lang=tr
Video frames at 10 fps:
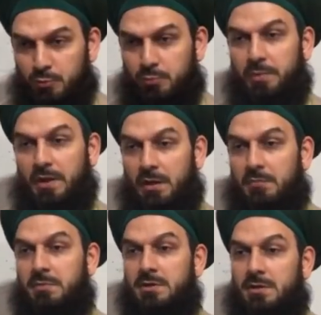bütün
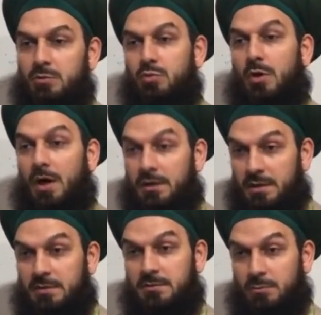peygamberlerin
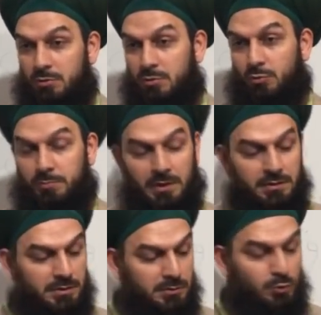ruhaniyetinin de orada
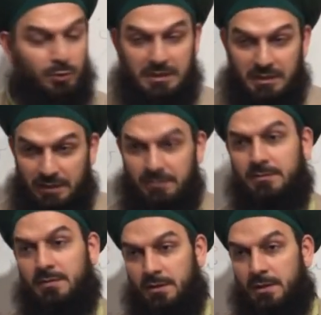toplandığını söylenilen
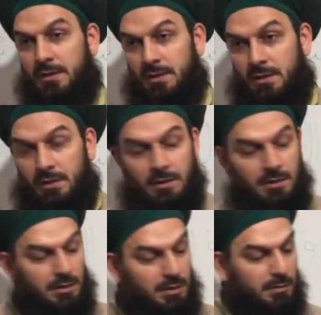
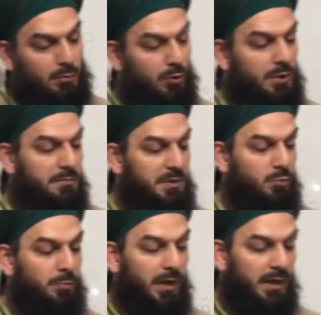e, öyle bir
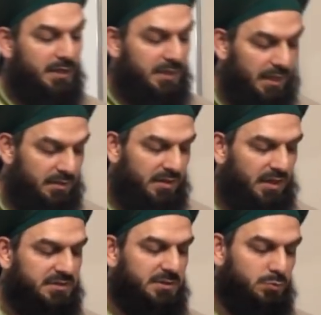mübarek yer
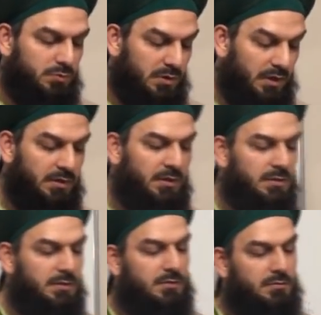Kasiyun Dağı
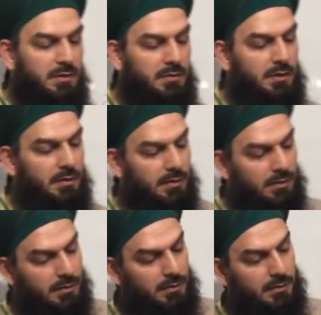e,
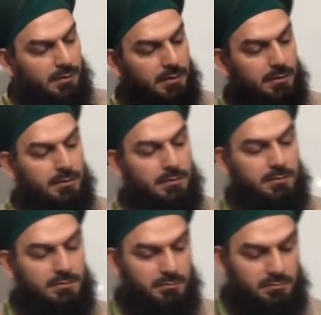
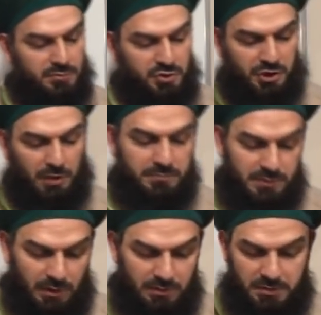
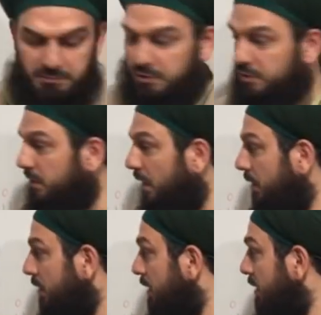Şam'da, Dimişk'ta